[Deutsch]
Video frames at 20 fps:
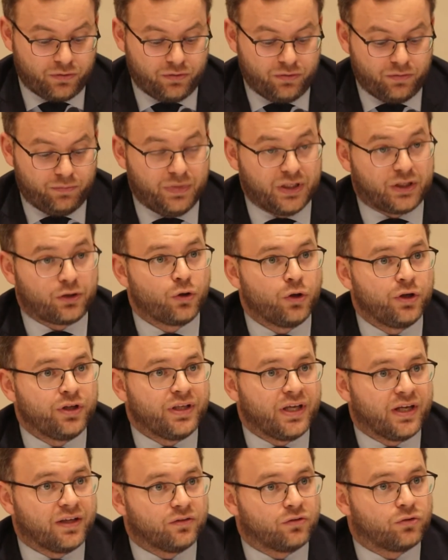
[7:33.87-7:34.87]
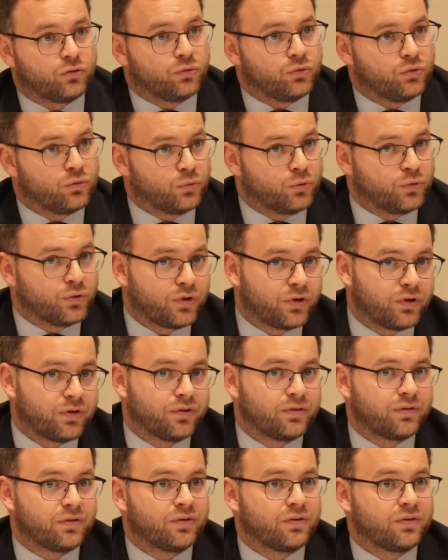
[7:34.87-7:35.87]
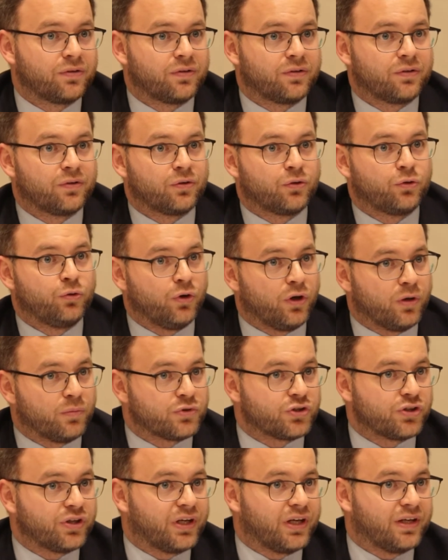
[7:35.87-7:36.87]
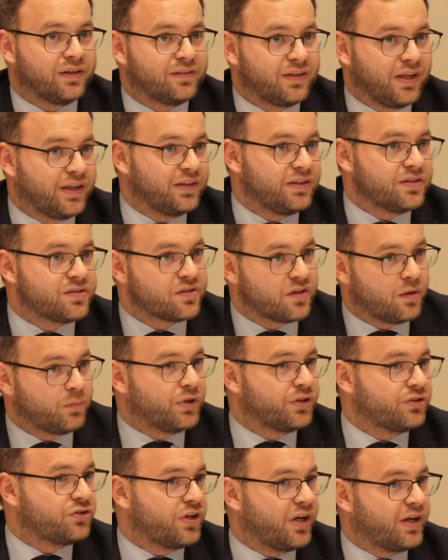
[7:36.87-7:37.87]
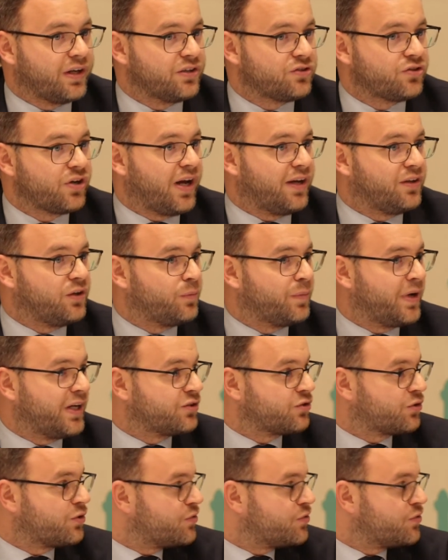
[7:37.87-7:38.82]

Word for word: Eine zweite Lehre, die daraus folgt. Wir sind in der Lage